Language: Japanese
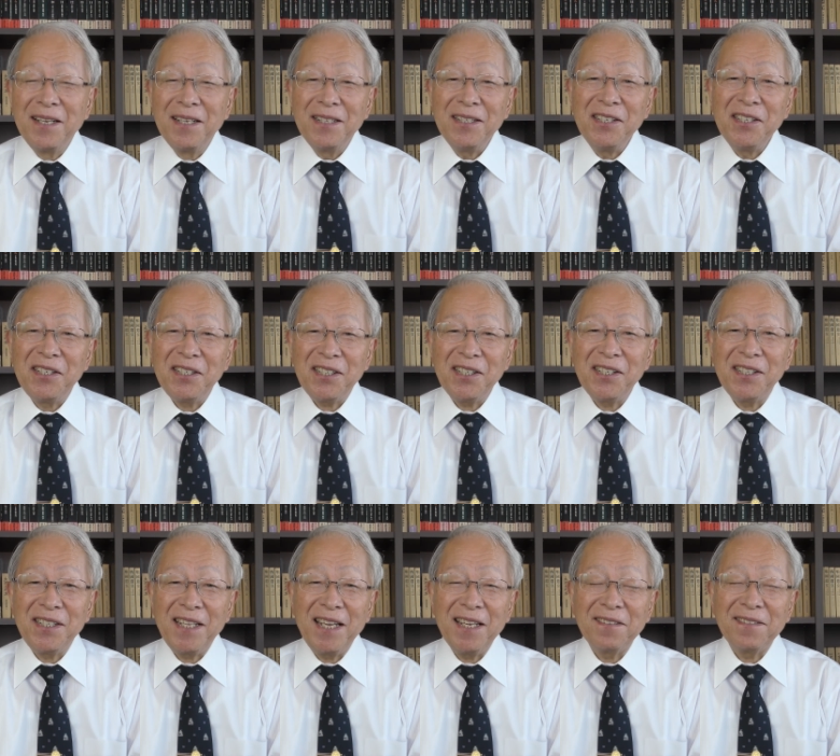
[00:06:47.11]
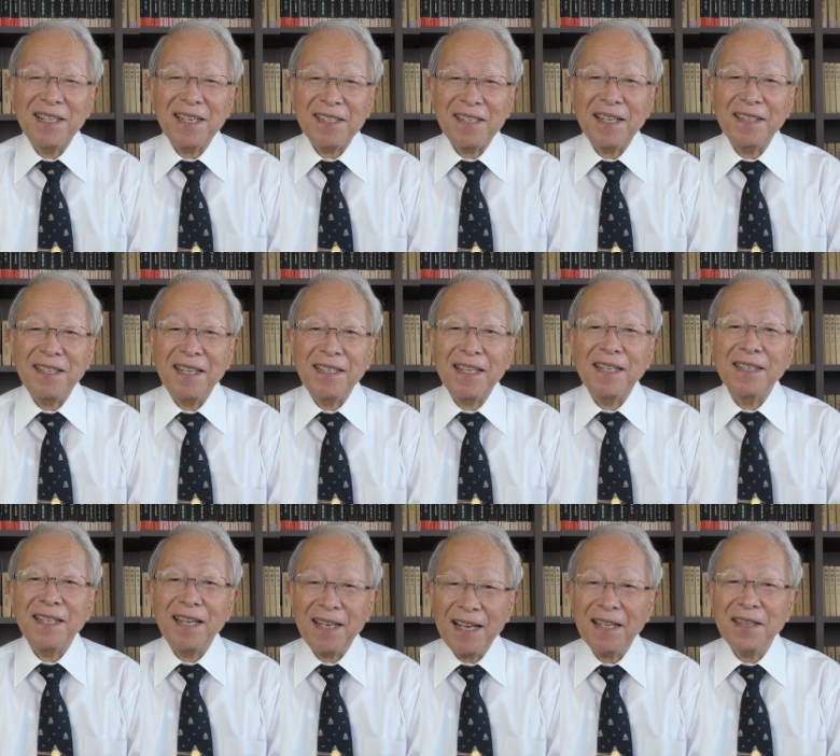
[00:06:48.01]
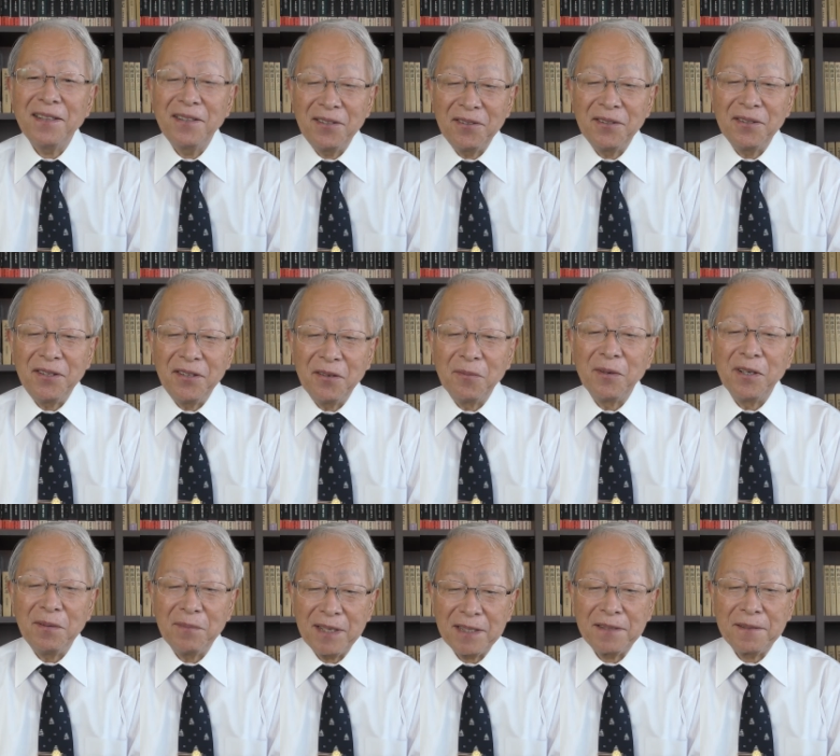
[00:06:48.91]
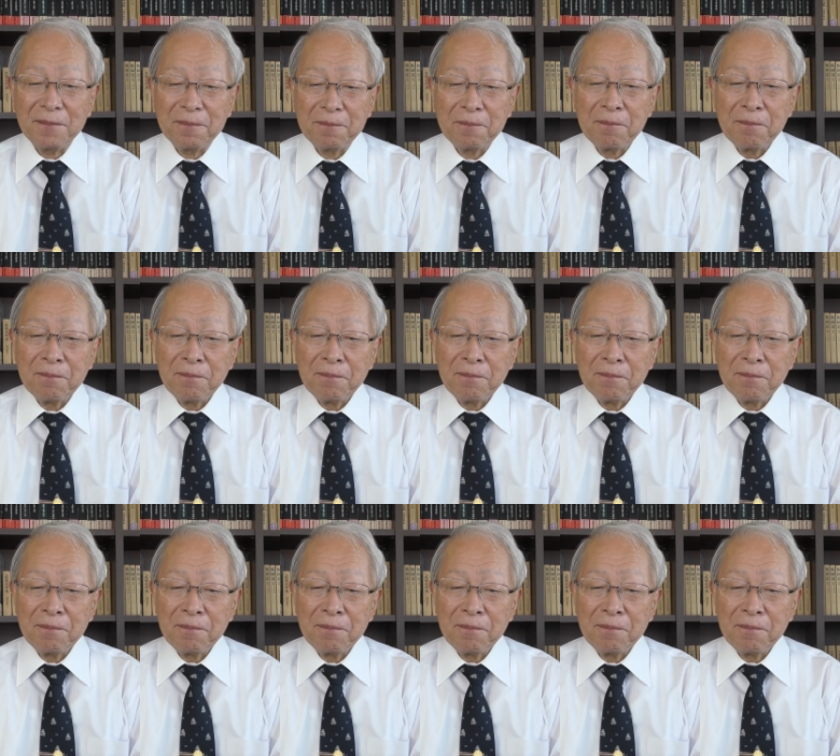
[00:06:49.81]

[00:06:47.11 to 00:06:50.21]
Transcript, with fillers: 認識してくださってたんだなっていうふうに思います。